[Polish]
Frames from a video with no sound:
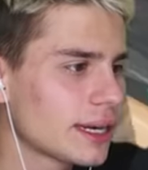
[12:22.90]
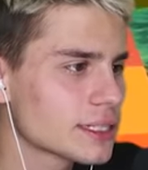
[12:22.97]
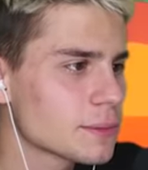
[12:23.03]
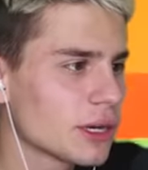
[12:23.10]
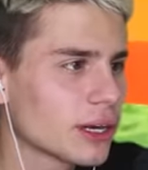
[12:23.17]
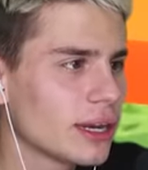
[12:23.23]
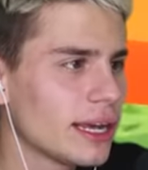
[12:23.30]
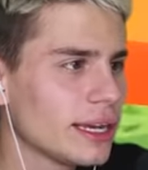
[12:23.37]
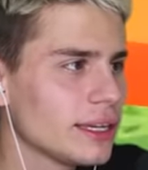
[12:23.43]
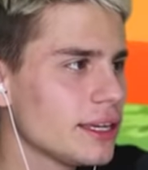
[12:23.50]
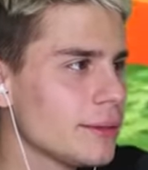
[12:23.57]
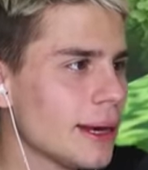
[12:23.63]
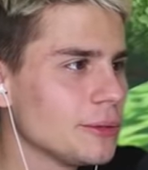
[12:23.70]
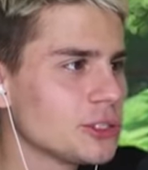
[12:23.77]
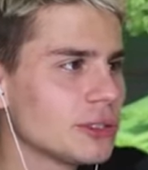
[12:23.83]
teraz moja kolej
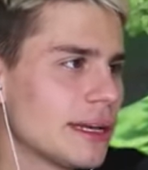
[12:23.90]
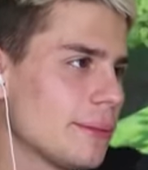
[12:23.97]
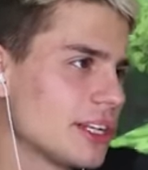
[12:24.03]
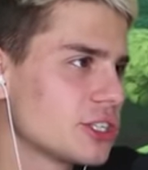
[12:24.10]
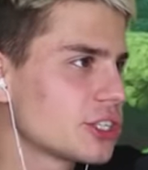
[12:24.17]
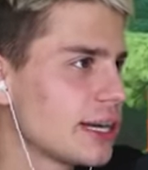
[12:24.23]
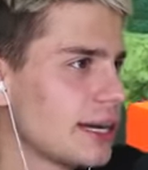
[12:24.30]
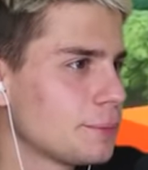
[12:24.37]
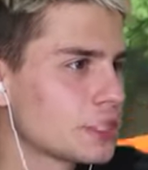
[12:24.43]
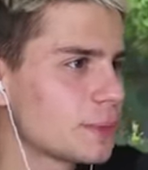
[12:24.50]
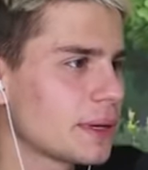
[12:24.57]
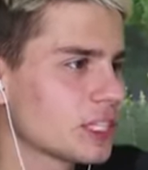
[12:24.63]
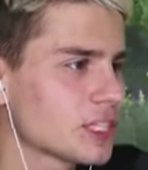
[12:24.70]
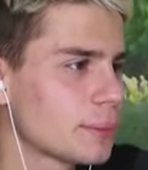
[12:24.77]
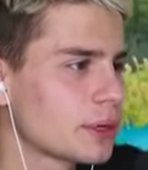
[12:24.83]
i mam siódemeczkę.
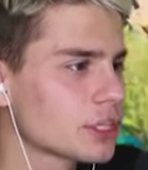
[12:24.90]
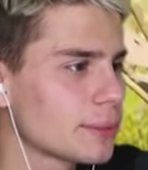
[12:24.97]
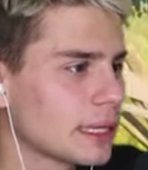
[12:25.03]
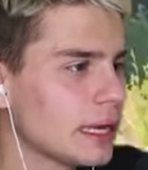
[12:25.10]
Przepraszam, proszę